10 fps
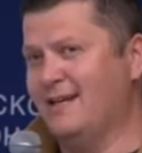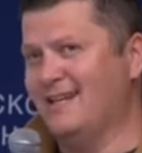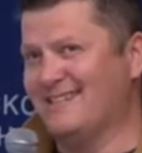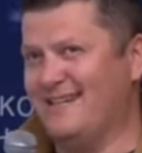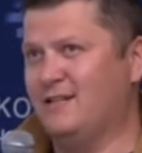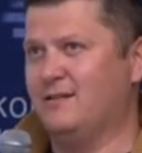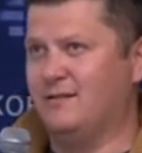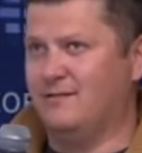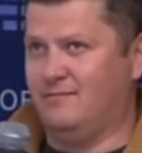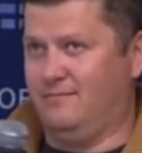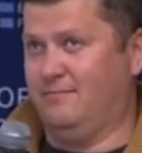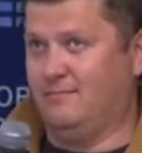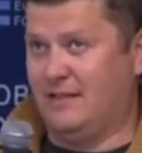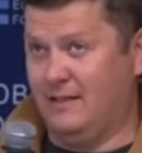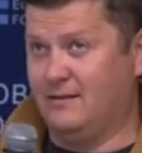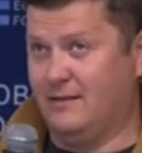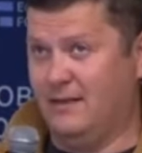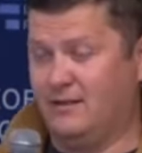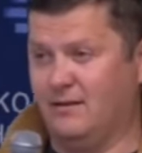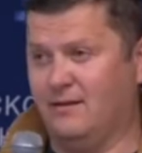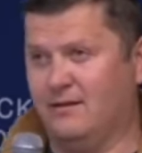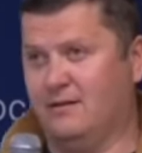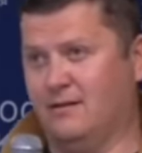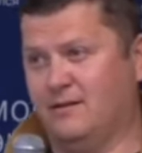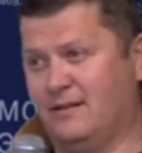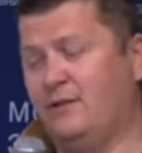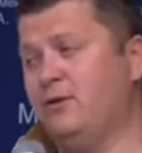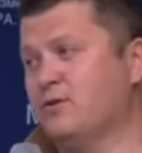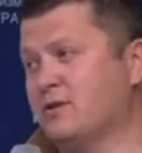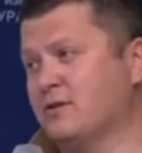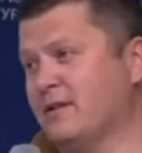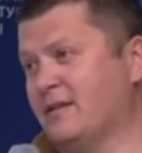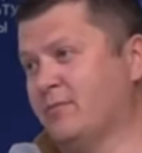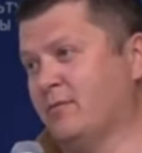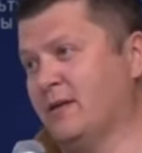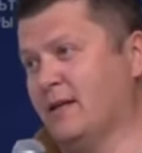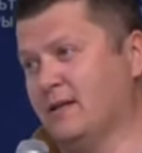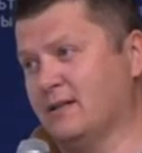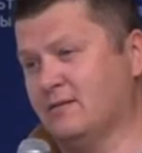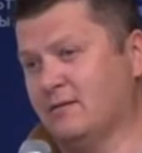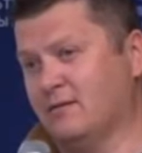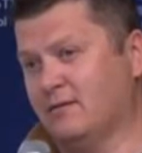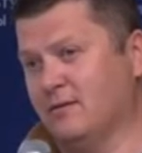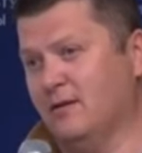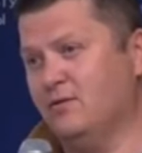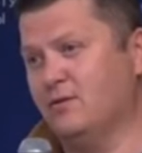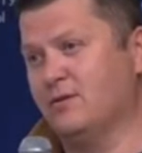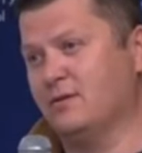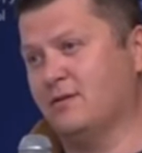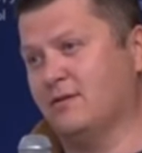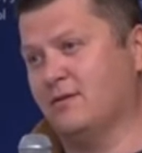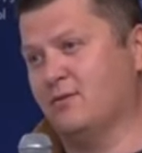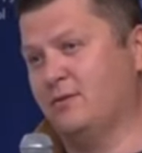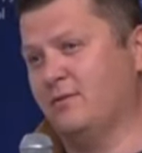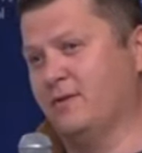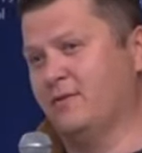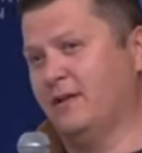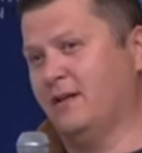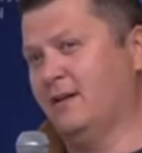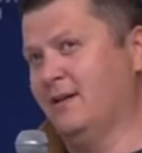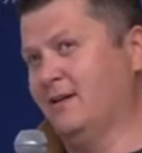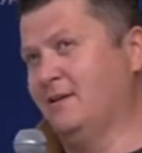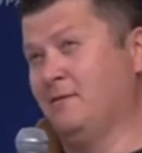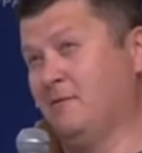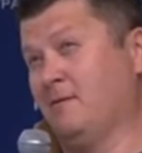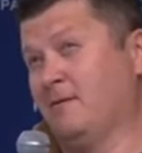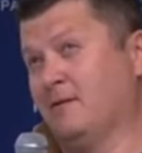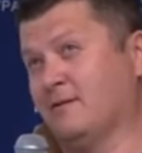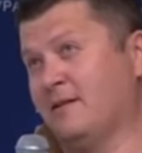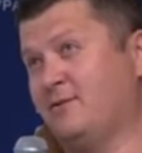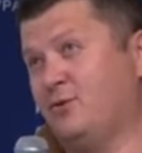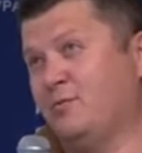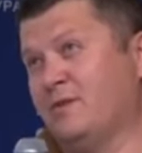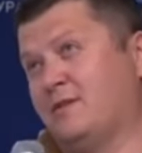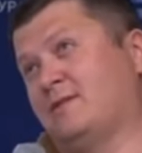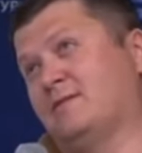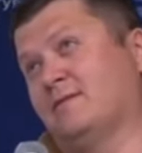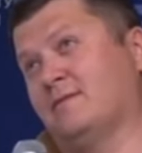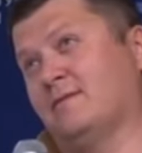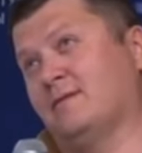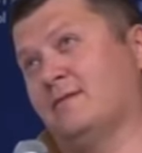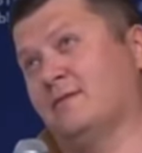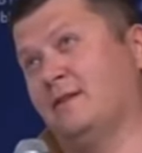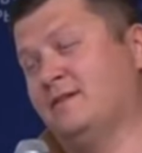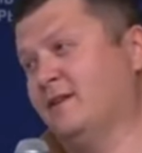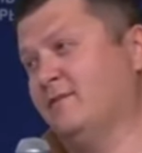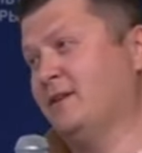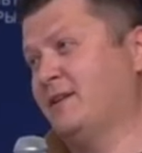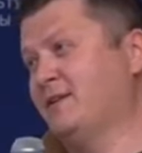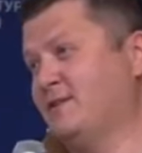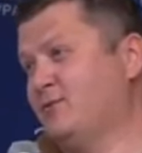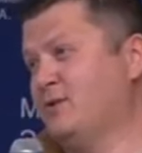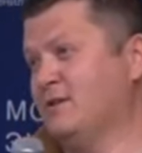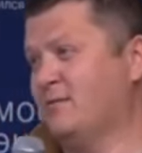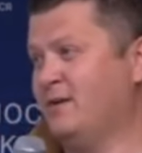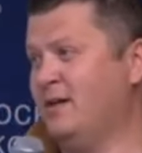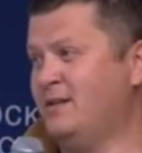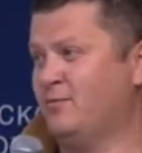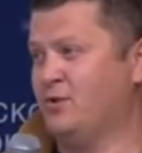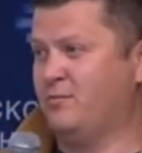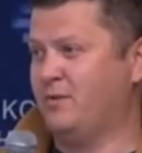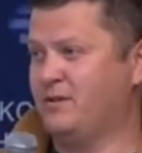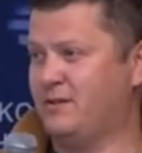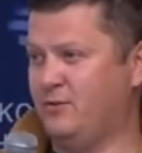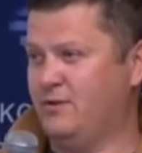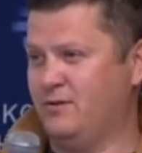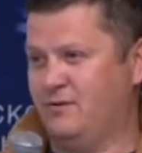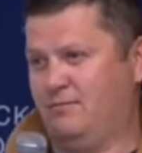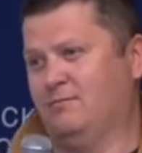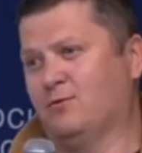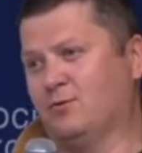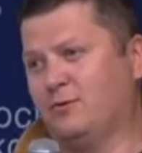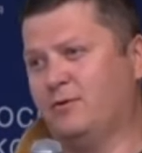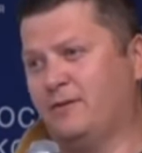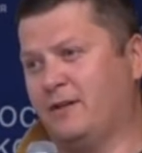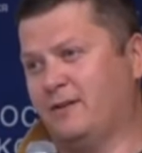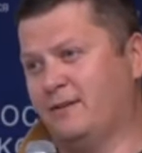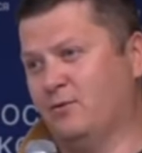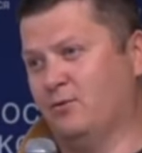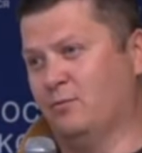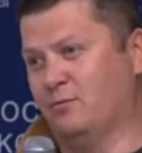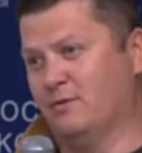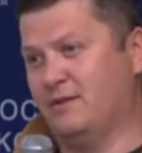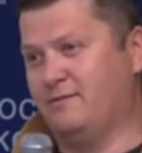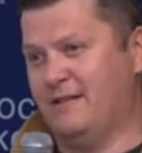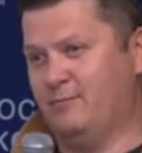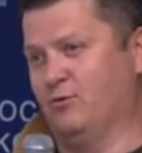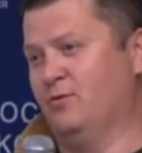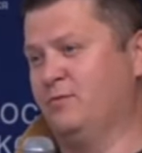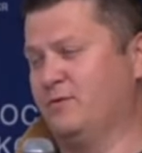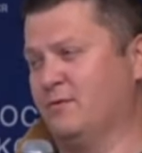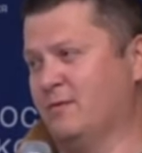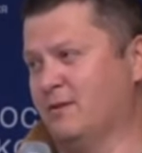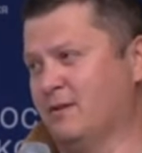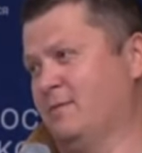За эти 30 лет э, технологии очень сильно поменялись. Да? То есть, э, условно говоря, за стоимость 30-квадратной э, студии замкада можно построить 200-квадратный дом со всеми удобствами на